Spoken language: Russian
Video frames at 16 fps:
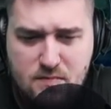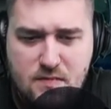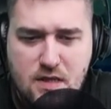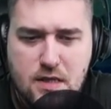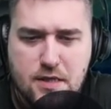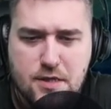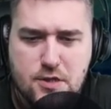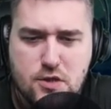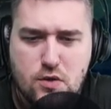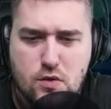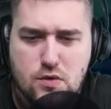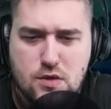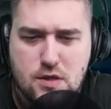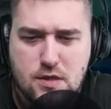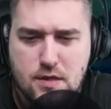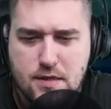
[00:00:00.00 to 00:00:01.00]
Э, что
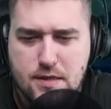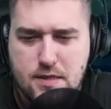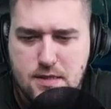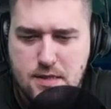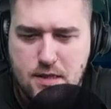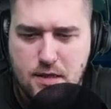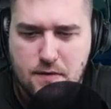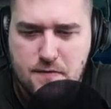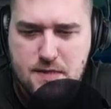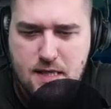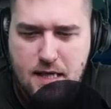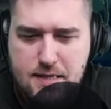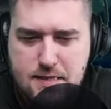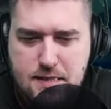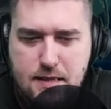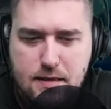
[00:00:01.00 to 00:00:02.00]
уж э, с них
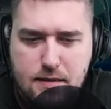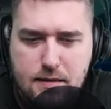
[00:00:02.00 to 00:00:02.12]
взять